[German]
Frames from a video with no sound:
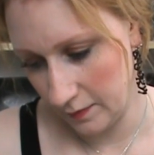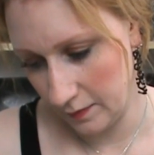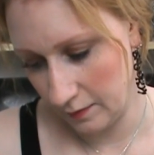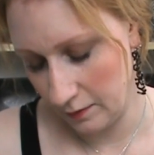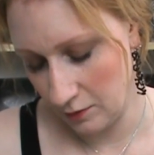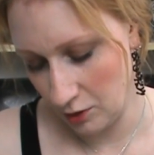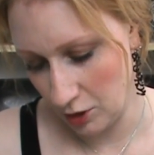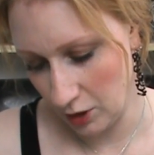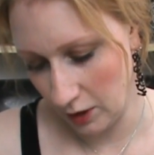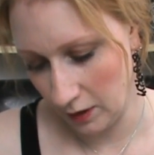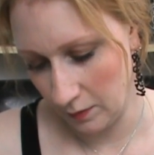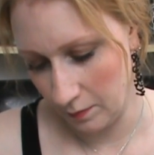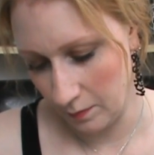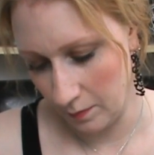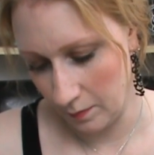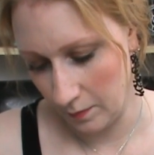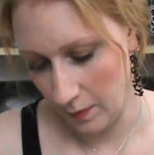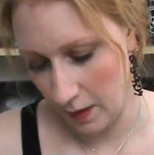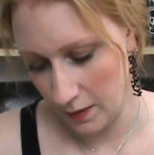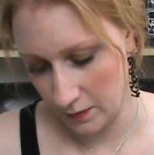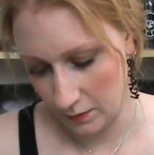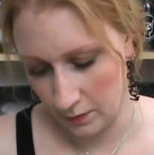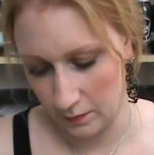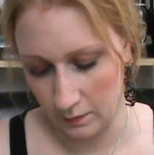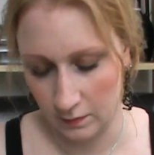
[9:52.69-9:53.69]
geschrieben,
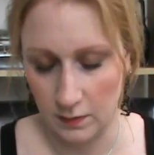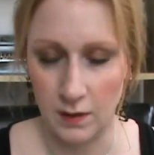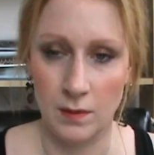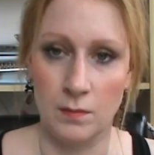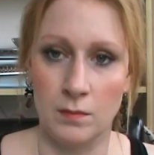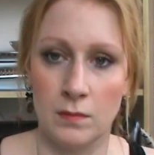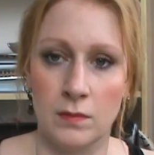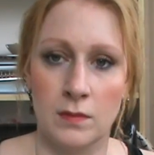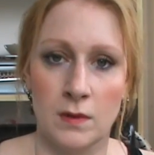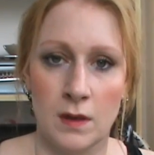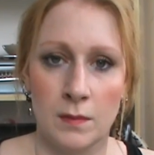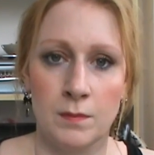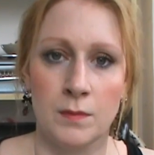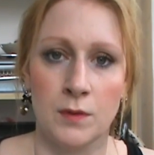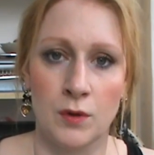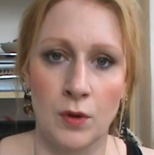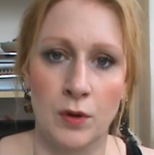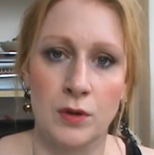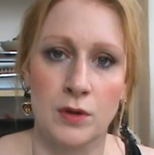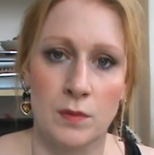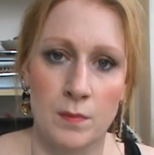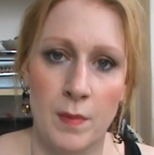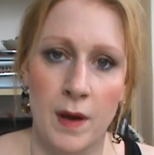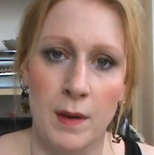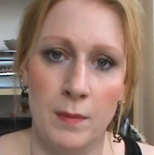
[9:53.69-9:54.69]
also dem, dem
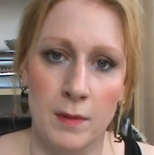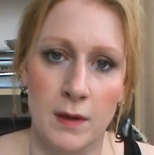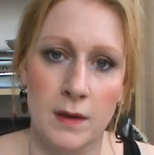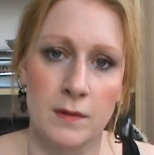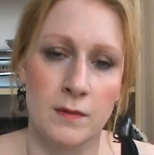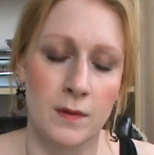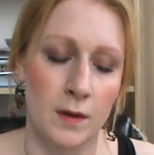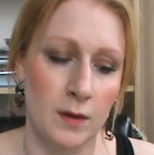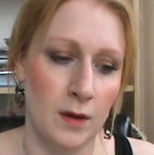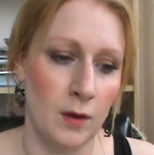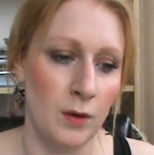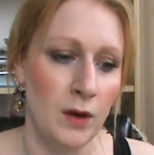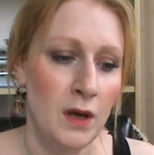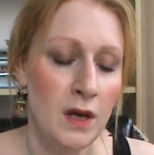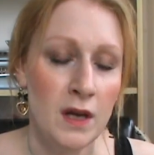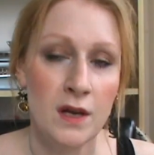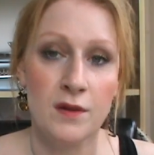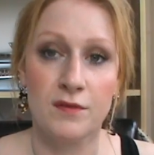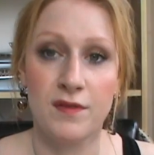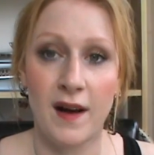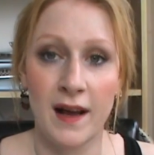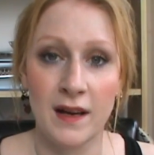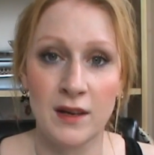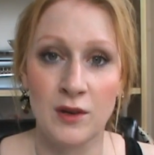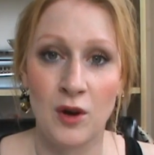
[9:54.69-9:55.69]
deutschen Maybelline-Account,
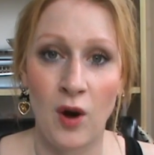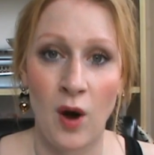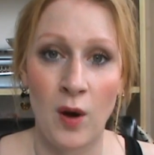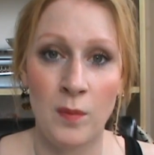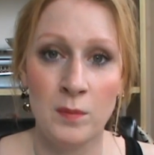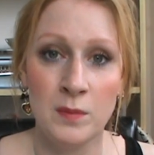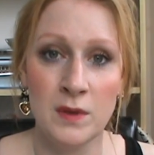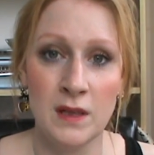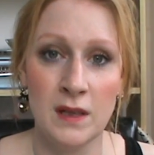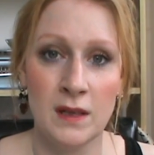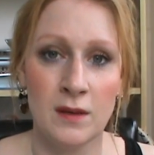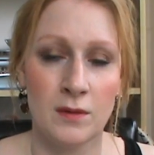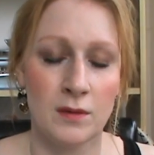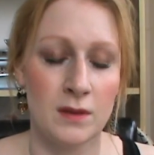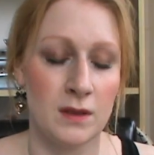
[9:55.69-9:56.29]
wann kommen die?